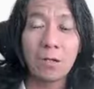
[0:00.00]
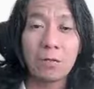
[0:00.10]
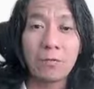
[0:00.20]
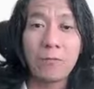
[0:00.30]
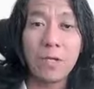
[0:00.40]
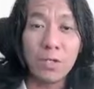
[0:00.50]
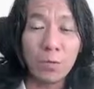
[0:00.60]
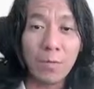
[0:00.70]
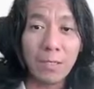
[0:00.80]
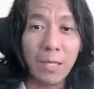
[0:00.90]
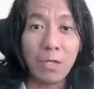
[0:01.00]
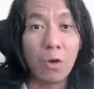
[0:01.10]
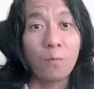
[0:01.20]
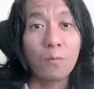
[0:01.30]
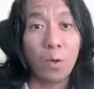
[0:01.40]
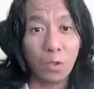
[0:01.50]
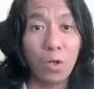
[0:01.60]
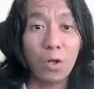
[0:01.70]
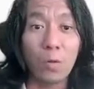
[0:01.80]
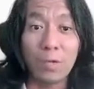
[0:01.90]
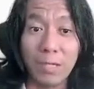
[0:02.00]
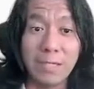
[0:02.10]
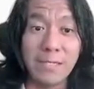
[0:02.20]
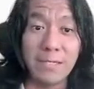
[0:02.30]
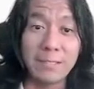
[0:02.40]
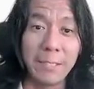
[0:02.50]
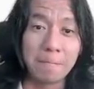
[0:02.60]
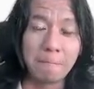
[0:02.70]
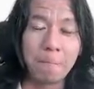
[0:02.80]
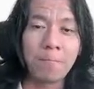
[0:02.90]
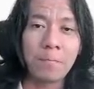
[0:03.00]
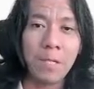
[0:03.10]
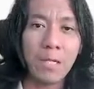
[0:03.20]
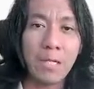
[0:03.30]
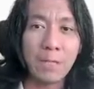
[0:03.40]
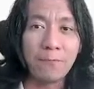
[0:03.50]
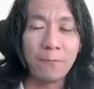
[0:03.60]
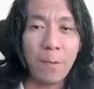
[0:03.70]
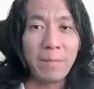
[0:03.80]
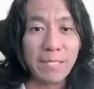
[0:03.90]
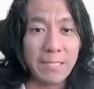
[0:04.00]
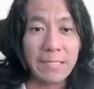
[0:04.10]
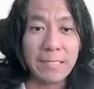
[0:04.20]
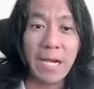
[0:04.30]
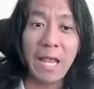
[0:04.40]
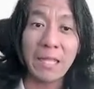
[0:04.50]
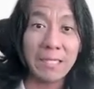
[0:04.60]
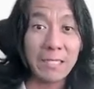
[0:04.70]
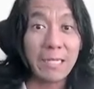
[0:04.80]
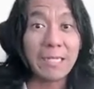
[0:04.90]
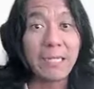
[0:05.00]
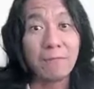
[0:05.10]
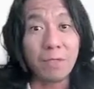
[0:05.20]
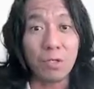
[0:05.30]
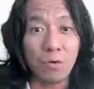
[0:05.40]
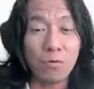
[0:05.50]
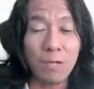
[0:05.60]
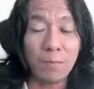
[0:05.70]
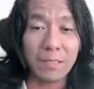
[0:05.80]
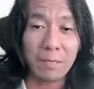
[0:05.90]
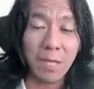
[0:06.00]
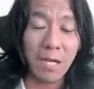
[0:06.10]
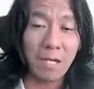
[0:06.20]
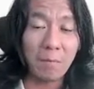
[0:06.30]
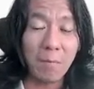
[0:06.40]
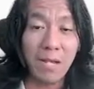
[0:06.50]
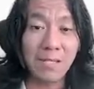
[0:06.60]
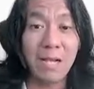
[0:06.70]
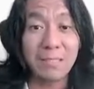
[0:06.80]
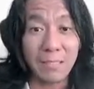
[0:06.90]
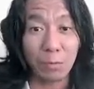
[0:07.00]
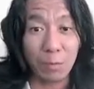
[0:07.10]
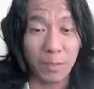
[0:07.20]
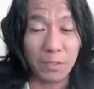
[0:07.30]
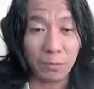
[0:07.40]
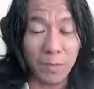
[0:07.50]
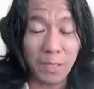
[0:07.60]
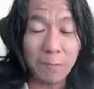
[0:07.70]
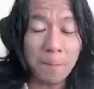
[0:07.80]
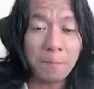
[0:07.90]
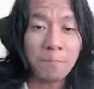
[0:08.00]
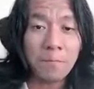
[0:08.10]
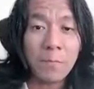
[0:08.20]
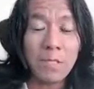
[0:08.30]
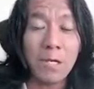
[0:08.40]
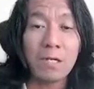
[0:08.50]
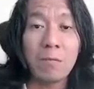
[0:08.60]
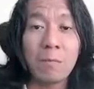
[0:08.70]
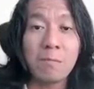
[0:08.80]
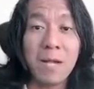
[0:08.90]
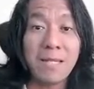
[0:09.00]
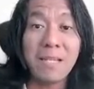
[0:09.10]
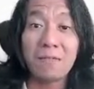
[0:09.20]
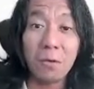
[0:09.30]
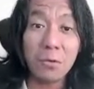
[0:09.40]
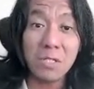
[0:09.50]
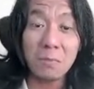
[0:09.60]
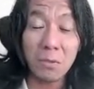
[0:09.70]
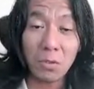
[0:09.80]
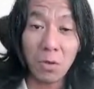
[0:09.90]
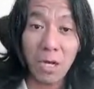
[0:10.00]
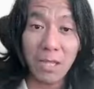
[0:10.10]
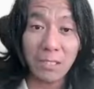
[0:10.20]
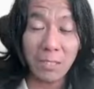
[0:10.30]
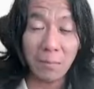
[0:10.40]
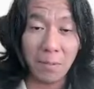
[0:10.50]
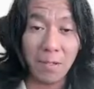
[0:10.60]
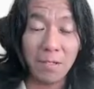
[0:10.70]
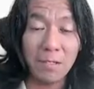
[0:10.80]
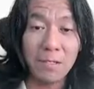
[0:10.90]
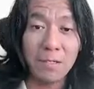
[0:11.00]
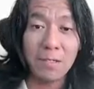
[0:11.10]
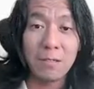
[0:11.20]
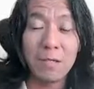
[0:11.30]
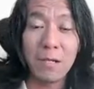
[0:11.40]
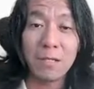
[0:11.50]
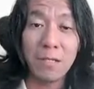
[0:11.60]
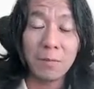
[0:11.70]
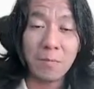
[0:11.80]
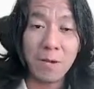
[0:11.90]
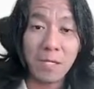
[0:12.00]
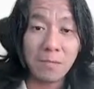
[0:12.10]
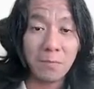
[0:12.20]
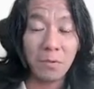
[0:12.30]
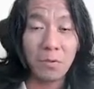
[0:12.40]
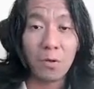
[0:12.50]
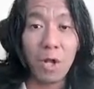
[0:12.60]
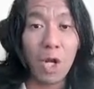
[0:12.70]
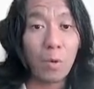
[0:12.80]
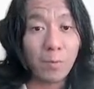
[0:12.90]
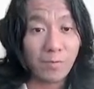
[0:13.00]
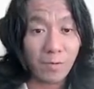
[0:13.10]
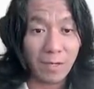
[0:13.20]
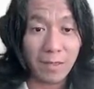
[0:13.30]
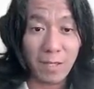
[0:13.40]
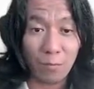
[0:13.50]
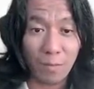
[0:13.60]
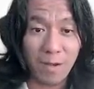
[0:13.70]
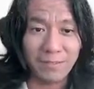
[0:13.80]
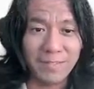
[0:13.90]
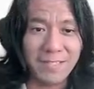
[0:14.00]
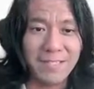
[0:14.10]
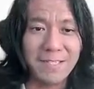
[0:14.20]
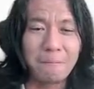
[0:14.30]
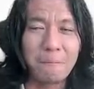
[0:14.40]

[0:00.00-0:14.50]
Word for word: eh, video mengenai kom protokol komunikasi real time. In mini series ini akan terdiri dari tiga video. Yang pertama akan membahas arsitektur peer-to-peer, yang kedua membahas evolusi protokol HTTP, dan yang ketiga membahas protokol WebSocket dan WebRTC.